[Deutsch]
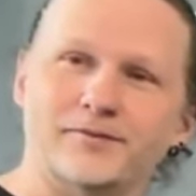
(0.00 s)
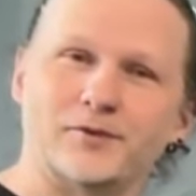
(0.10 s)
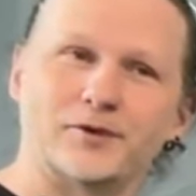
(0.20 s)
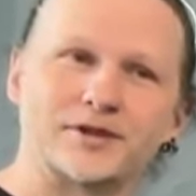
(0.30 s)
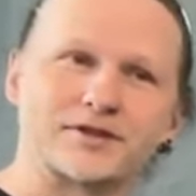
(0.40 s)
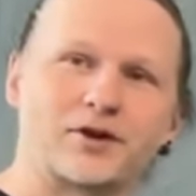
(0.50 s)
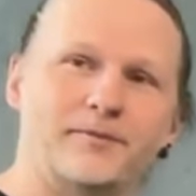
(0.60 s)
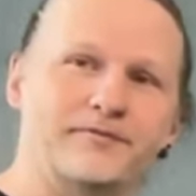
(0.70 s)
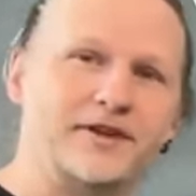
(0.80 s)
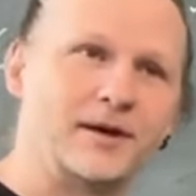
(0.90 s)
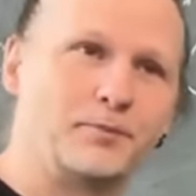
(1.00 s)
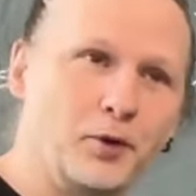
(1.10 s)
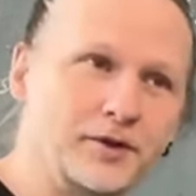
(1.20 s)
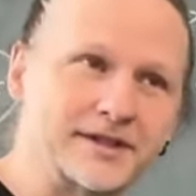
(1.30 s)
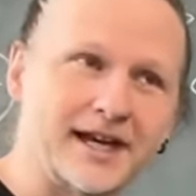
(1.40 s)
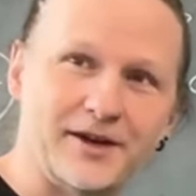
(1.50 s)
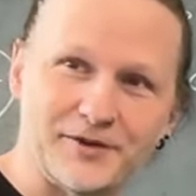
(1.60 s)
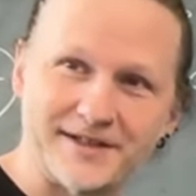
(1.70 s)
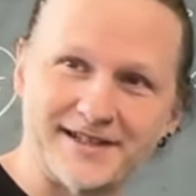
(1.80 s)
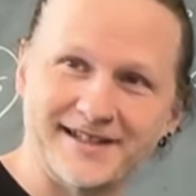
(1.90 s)
und es kommen wieder Punkte
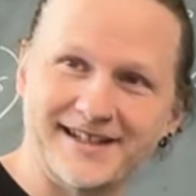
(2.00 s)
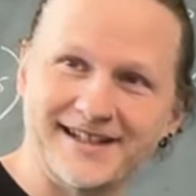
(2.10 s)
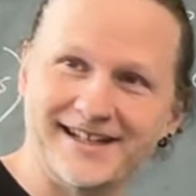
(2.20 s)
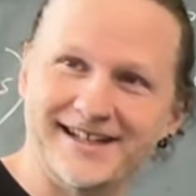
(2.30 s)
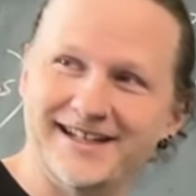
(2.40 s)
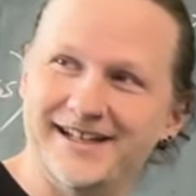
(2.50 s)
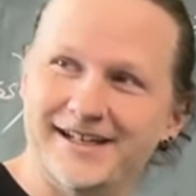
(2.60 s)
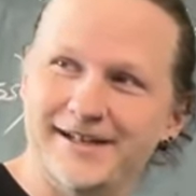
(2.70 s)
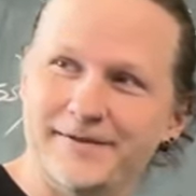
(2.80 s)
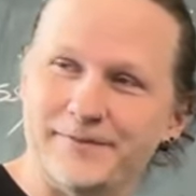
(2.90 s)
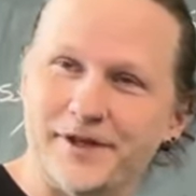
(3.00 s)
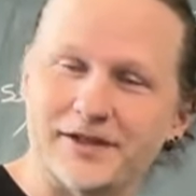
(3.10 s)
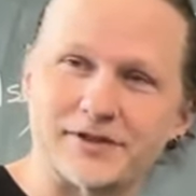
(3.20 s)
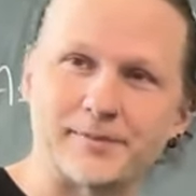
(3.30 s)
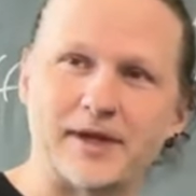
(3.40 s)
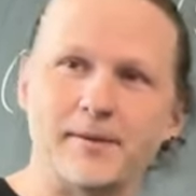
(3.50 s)
raus. Na, also ich habe eine